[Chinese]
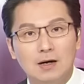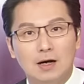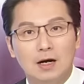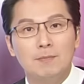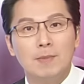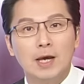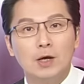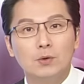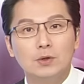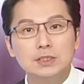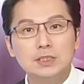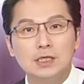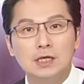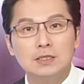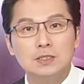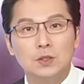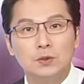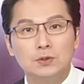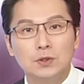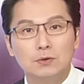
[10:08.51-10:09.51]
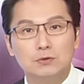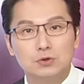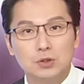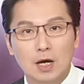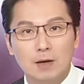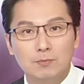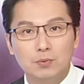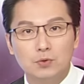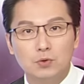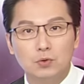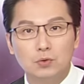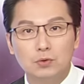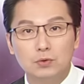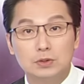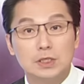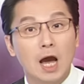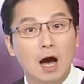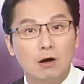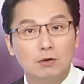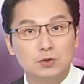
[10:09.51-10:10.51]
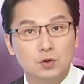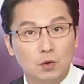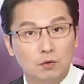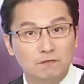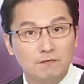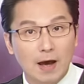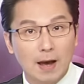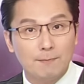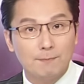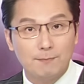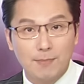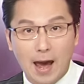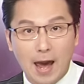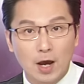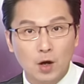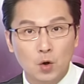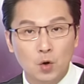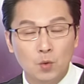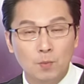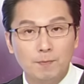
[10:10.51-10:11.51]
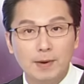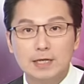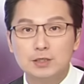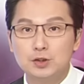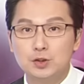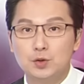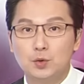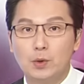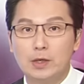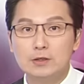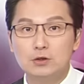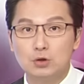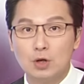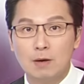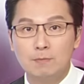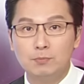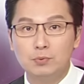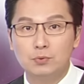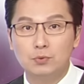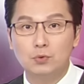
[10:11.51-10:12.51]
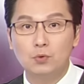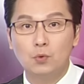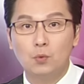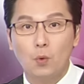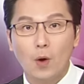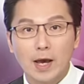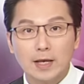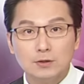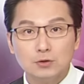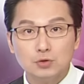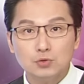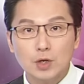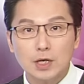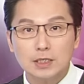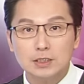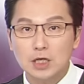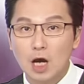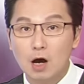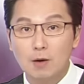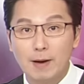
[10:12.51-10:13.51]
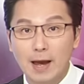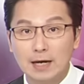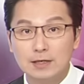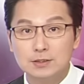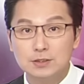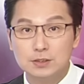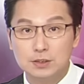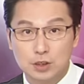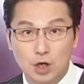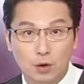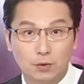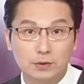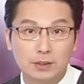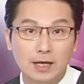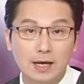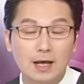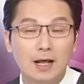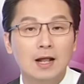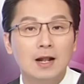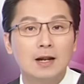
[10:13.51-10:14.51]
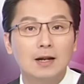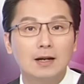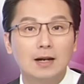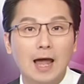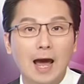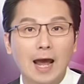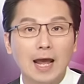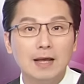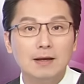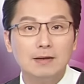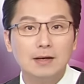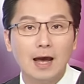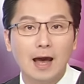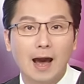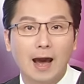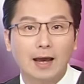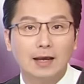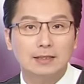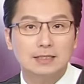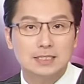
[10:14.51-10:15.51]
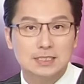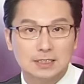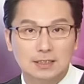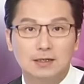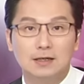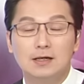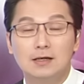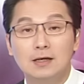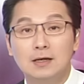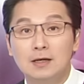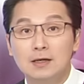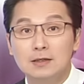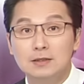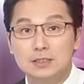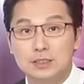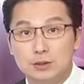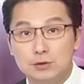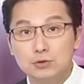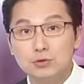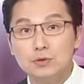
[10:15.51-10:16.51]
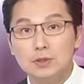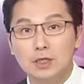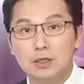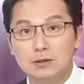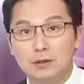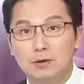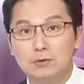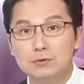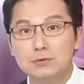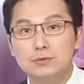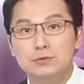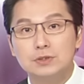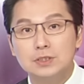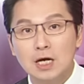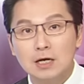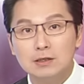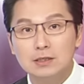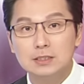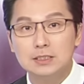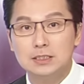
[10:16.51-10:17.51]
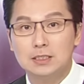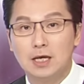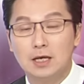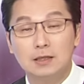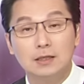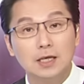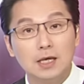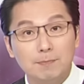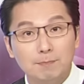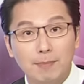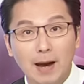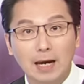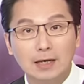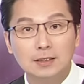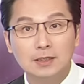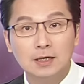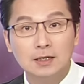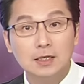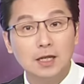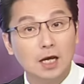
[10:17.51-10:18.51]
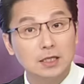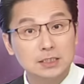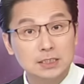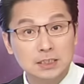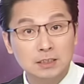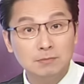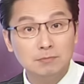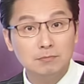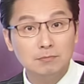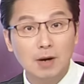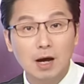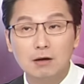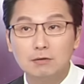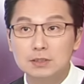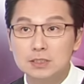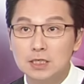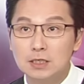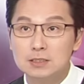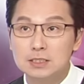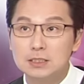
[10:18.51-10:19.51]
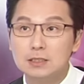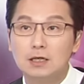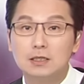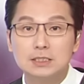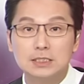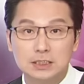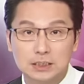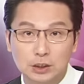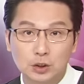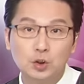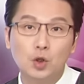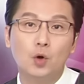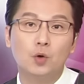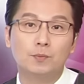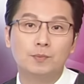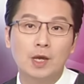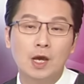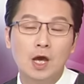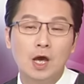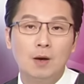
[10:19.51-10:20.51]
而美国前总统川普要重返白宫，被视为川普关税操盘手的莱海泽持续的投入上任前一百天的经贸政策行动。